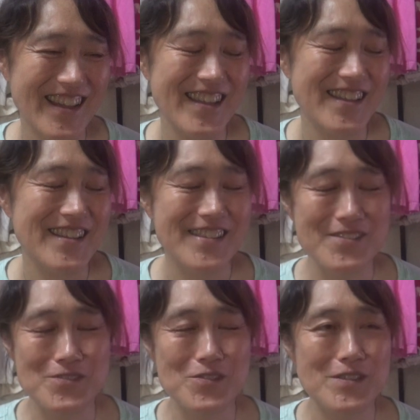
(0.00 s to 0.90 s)
はい。
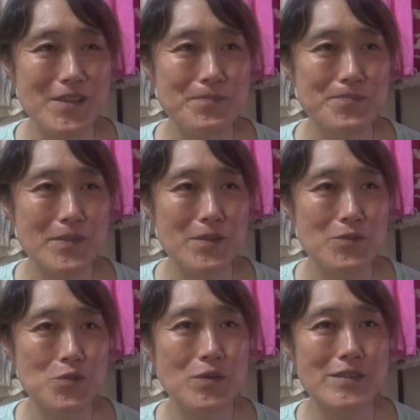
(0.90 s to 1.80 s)
ということでね、あ
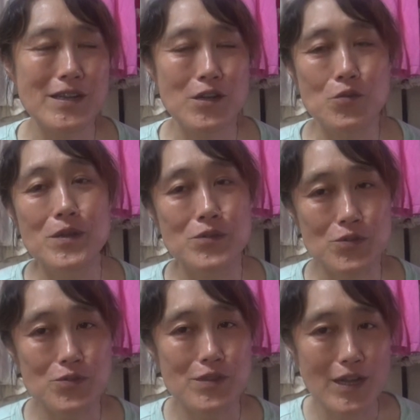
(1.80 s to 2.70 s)
の今日は朝からお弁
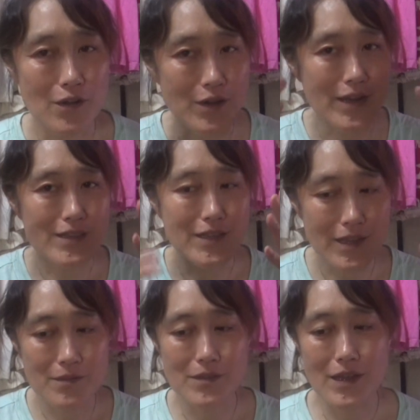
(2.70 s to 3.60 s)
当作って顔洗って
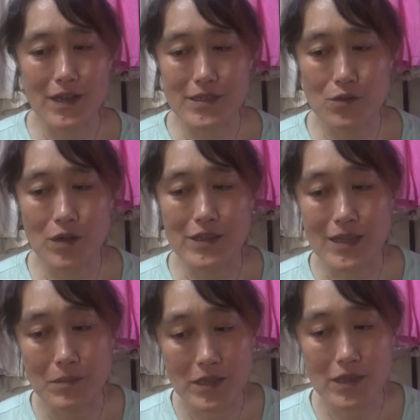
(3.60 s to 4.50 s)
ね、で、朝ごはん
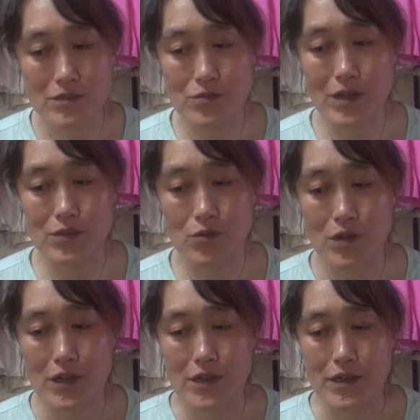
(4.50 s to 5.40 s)
食べて、その後、
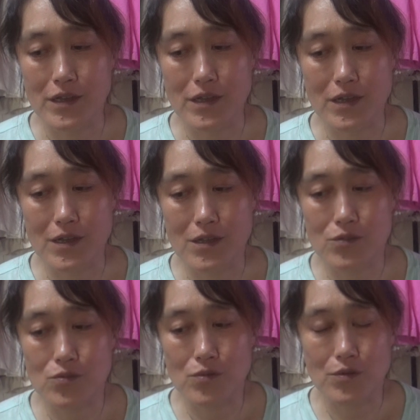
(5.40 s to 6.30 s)

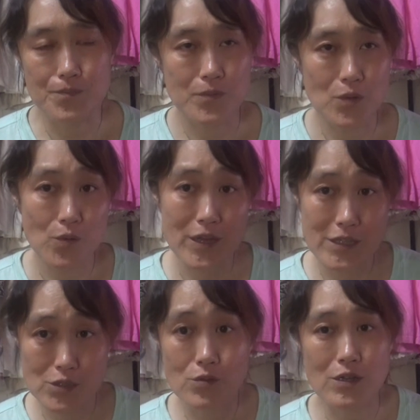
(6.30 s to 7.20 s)
えー、っと、お
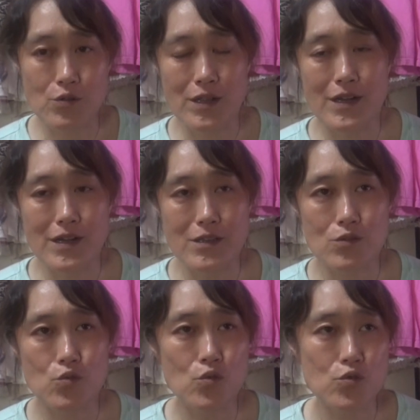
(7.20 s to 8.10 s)
返事動画撮らなあかん
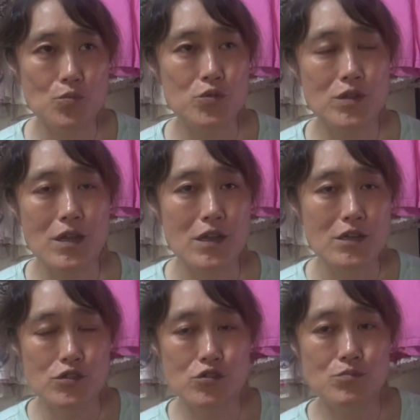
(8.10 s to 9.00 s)
撮ろうと思って
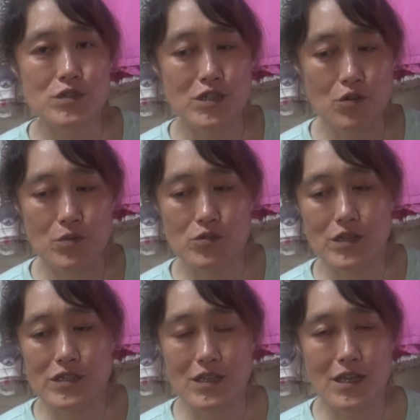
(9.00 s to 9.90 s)
準備してコメント
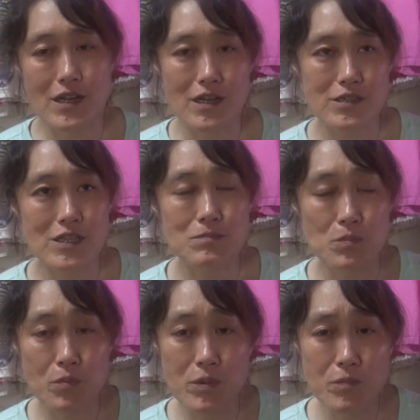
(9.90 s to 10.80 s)
出したり何やかんや
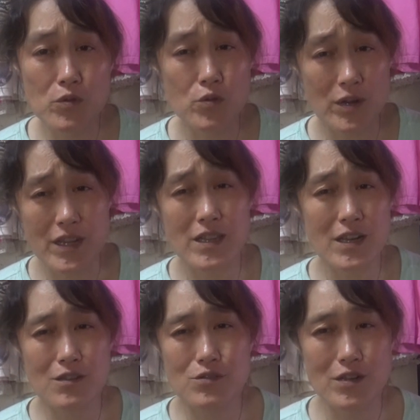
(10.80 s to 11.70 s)
一本動画
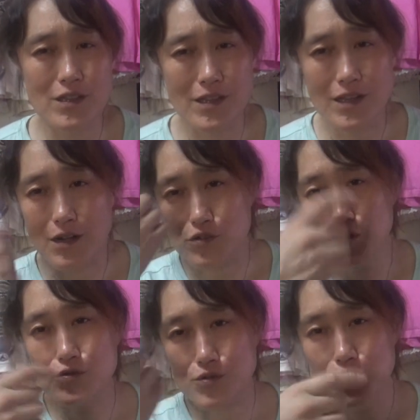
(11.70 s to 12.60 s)
レンダリングしてる間に顔
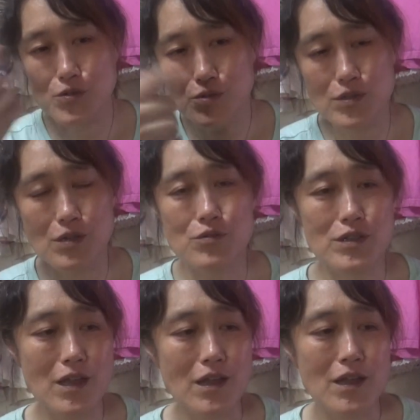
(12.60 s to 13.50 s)
シューって拭
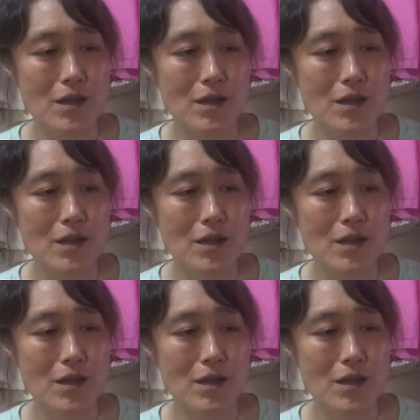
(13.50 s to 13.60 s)
いて